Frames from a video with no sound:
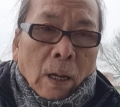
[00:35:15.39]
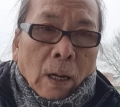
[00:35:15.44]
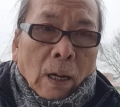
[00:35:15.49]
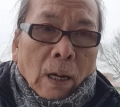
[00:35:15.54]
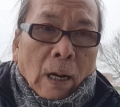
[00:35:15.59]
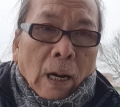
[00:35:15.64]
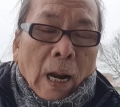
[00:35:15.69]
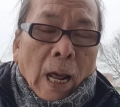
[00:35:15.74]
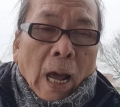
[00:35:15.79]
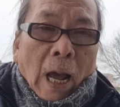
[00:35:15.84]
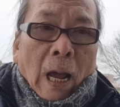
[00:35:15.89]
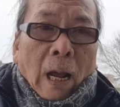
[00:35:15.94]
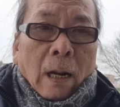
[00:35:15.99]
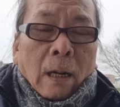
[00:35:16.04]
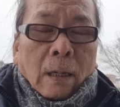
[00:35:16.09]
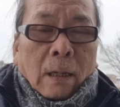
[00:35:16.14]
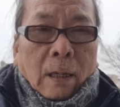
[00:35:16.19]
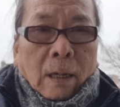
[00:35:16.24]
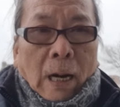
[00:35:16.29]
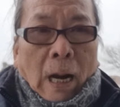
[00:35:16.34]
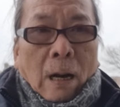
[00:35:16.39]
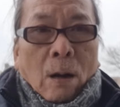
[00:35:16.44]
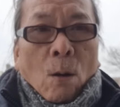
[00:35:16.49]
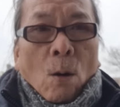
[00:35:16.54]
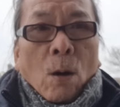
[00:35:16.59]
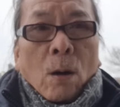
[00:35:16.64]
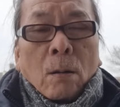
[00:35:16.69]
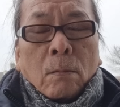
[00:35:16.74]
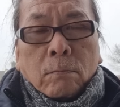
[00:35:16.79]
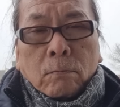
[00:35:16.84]
là Đài
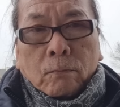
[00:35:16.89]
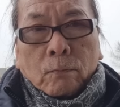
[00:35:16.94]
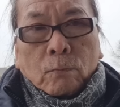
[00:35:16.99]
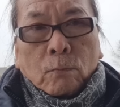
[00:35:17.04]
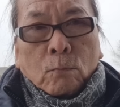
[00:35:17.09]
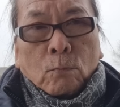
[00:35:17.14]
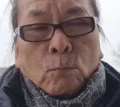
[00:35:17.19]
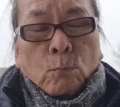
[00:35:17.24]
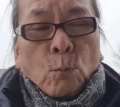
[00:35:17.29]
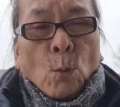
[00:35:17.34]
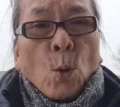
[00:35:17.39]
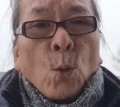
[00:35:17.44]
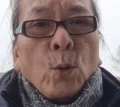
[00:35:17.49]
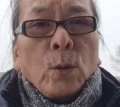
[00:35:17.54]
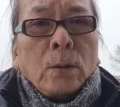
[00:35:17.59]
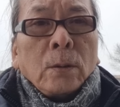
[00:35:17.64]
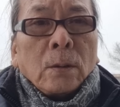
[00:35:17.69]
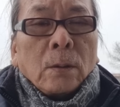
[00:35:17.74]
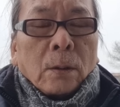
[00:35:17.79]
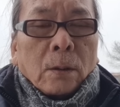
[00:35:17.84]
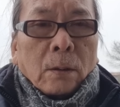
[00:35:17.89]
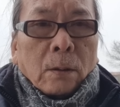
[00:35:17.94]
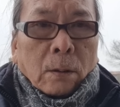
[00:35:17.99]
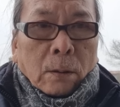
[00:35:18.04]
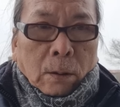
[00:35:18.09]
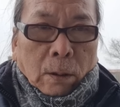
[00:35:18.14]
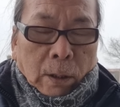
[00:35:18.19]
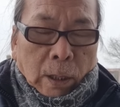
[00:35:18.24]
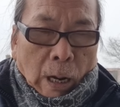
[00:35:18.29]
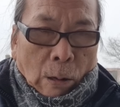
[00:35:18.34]
Loan muốn
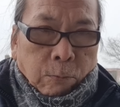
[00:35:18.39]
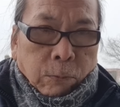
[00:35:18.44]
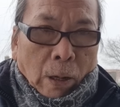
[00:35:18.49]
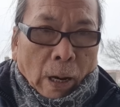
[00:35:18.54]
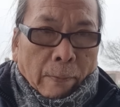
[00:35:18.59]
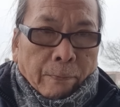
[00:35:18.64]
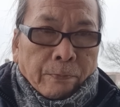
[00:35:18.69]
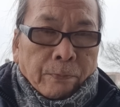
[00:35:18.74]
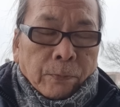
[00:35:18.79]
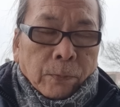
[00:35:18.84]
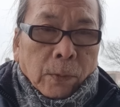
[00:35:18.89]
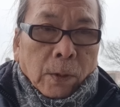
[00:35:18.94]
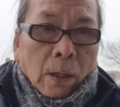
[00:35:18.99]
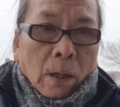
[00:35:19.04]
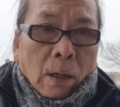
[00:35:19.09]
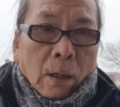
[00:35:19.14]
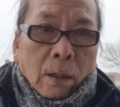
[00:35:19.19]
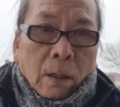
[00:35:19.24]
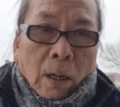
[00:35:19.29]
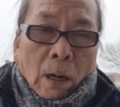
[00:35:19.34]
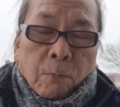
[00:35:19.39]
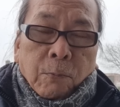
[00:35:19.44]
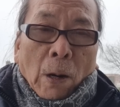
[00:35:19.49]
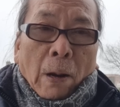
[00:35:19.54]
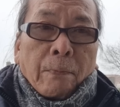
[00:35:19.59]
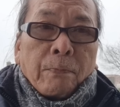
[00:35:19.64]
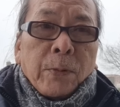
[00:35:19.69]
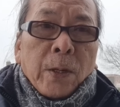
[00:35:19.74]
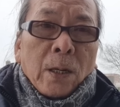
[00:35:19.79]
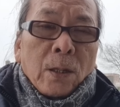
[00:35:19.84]
độc lập, độc
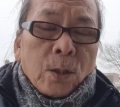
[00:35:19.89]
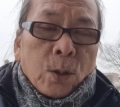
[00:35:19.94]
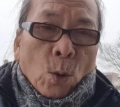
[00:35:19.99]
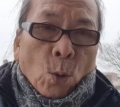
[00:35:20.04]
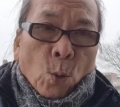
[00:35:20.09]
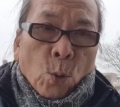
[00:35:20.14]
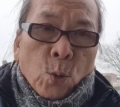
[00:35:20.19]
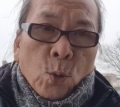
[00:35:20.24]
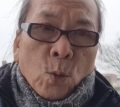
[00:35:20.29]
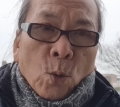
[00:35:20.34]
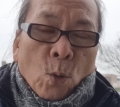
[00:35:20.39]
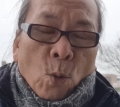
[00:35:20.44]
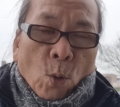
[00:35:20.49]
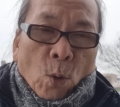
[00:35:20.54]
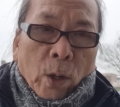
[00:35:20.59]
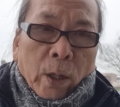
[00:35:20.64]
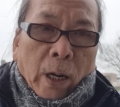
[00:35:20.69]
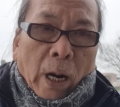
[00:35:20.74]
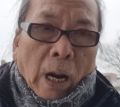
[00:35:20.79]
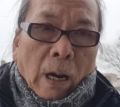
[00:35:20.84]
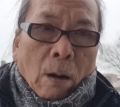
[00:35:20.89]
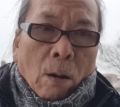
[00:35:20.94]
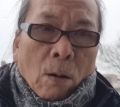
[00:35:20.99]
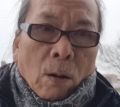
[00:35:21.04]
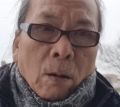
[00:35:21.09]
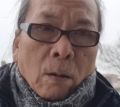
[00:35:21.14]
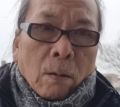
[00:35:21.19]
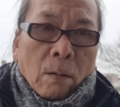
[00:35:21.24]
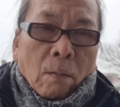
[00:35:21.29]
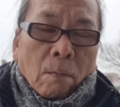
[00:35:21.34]
lập dân chủ của Đài
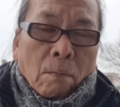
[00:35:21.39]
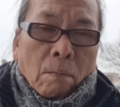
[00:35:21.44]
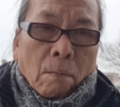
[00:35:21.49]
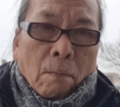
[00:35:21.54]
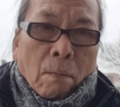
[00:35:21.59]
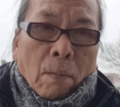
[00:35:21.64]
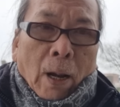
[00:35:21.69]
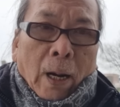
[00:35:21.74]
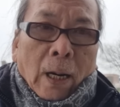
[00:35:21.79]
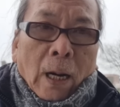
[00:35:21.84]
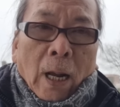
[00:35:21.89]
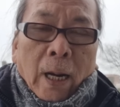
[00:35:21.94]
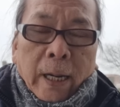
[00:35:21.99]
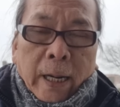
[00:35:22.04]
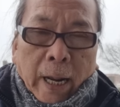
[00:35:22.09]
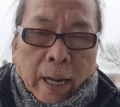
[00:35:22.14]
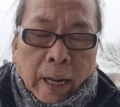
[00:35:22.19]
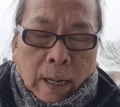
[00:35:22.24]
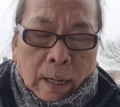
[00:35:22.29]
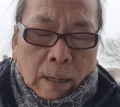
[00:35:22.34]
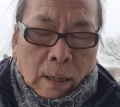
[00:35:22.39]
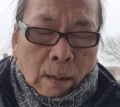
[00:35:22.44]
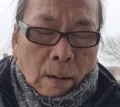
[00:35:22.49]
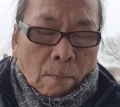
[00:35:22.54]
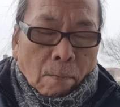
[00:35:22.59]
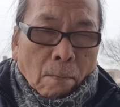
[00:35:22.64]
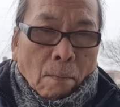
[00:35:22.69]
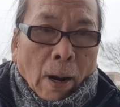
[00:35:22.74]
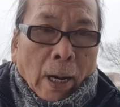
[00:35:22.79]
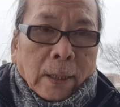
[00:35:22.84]
Loan mà lời này
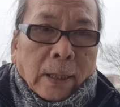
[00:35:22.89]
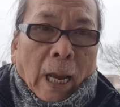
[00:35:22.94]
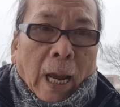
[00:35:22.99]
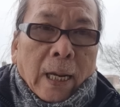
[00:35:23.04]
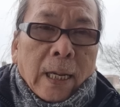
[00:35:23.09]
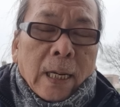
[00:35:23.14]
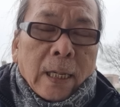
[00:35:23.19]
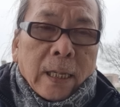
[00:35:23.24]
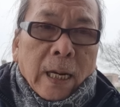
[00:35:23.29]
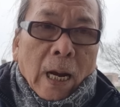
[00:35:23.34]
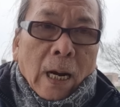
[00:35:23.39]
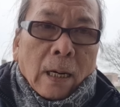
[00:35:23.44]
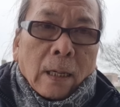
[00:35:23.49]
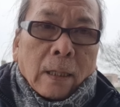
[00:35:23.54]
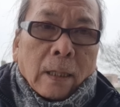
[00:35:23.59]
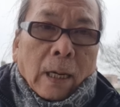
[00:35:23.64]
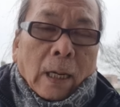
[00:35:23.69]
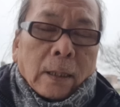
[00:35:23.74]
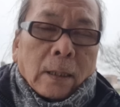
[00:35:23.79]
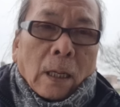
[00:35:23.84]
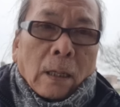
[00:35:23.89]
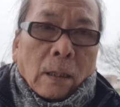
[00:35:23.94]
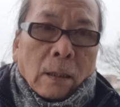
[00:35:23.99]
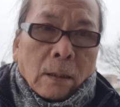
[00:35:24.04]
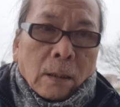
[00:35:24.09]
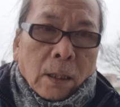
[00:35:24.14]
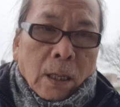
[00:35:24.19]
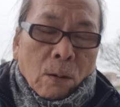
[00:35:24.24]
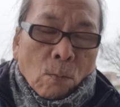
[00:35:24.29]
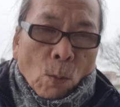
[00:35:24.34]
bà Thái Anh Văn đã từng
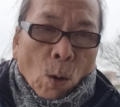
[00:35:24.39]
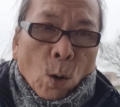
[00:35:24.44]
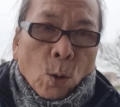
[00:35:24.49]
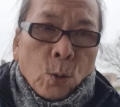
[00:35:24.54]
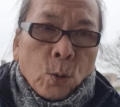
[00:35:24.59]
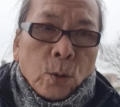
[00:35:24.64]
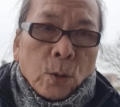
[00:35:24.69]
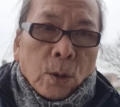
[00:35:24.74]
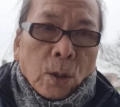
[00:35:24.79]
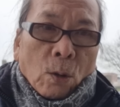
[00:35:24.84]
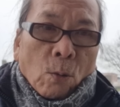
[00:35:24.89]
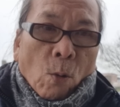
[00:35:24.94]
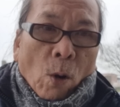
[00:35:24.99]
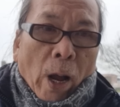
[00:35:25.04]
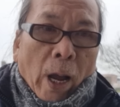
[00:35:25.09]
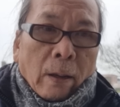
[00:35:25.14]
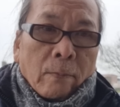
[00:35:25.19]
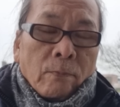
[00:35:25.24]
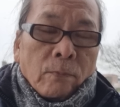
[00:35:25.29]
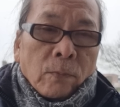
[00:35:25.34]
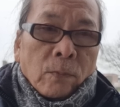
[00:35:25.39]
tuyên bố vừa qua.